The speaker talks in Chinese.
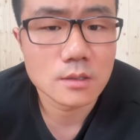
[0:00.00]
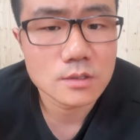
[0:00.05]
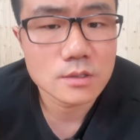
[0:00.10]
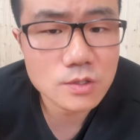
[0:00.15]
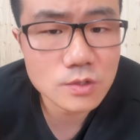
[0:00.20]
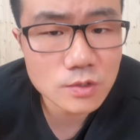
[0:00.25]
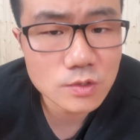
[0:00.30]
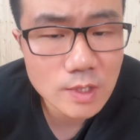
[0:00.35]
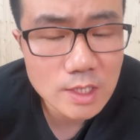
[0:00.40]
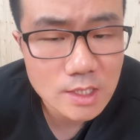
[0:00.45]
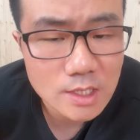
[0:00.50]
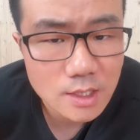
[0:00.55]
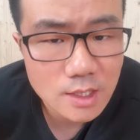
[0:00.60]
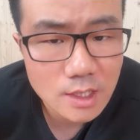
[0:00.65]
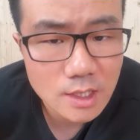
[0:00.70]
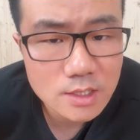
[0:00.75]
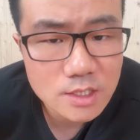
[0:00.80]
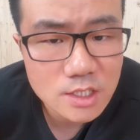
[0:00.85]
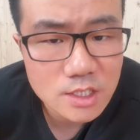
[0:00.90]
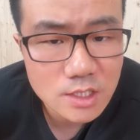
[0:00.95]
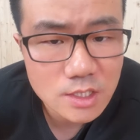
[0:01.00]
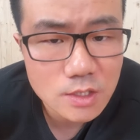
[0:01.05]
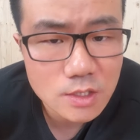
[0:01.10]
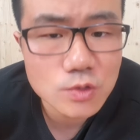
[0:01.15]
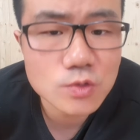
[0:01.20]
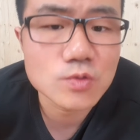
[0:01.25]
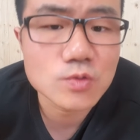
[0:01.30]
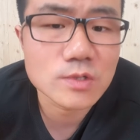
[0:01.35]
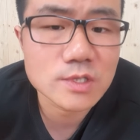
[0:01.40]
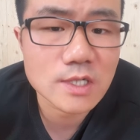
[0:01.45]
就是说，你这个
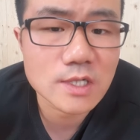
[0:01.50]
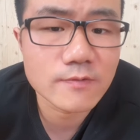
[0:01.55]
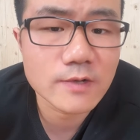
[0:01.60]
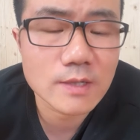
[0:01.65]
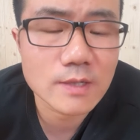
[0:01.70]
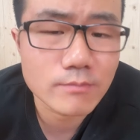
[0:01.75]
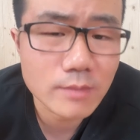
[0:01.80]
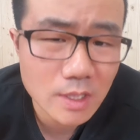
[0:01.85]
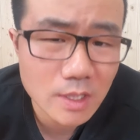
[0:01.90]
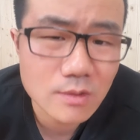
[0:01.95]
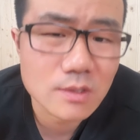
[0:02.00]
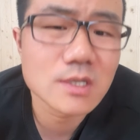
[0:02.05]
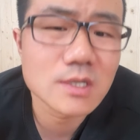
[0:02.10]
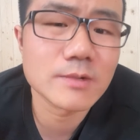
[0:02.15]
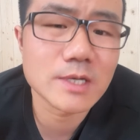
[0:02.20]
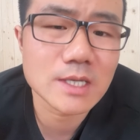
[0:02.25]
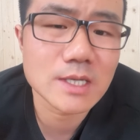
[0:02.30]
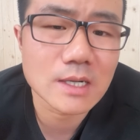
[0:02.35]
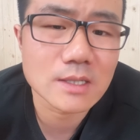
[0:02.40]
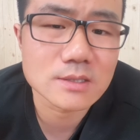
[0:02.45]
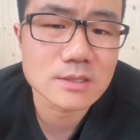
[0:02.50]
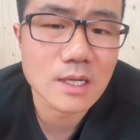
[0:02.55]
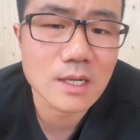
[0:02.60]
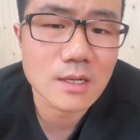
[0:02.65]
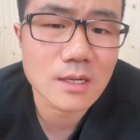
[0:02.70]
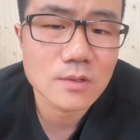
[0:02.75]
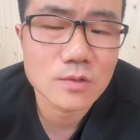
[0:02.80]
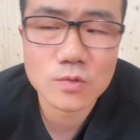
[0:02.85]
亲属身份没有那么仰仗。